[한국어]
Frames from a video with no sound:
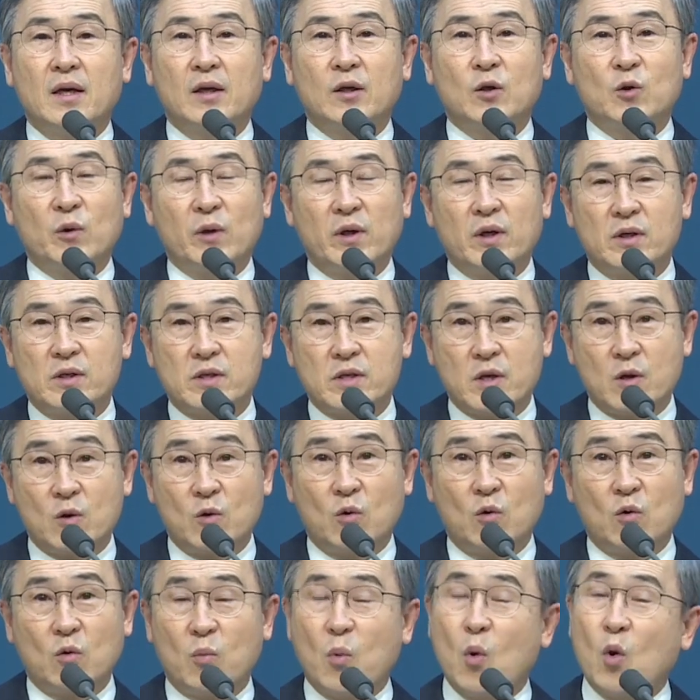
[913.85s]
교회를
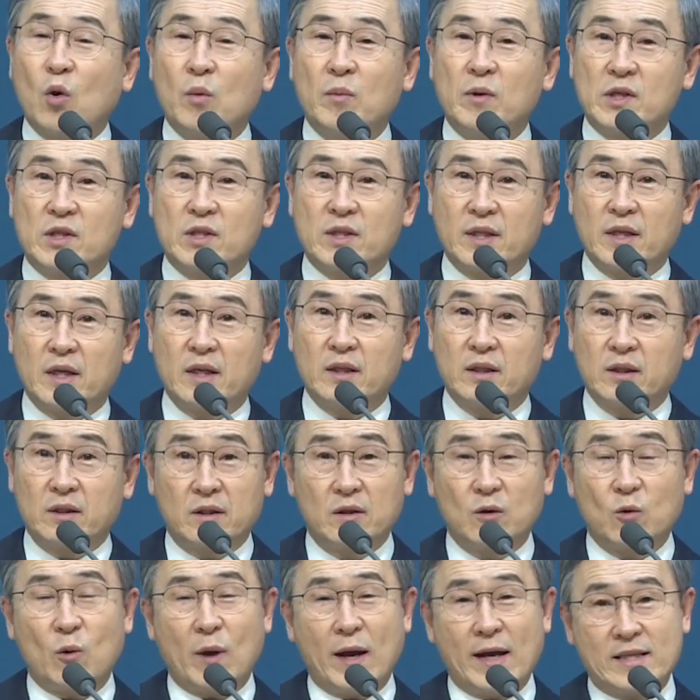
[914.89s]
세우고 복음을 전하는
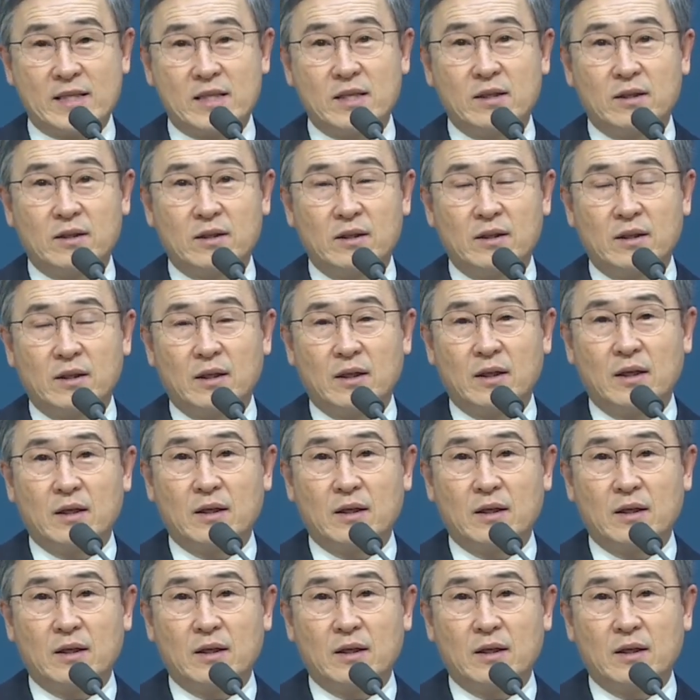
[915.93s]
그 과정을